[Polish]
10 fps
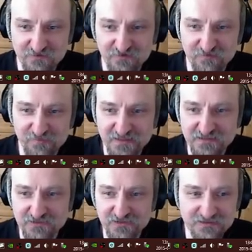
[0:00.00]

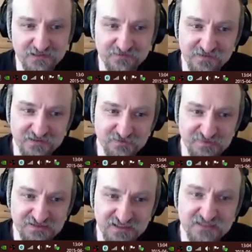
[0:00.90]
wpięty do interfejsu
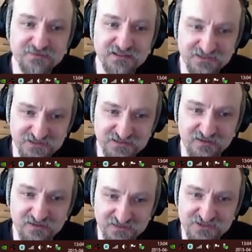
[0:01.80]
PCI Express 3.0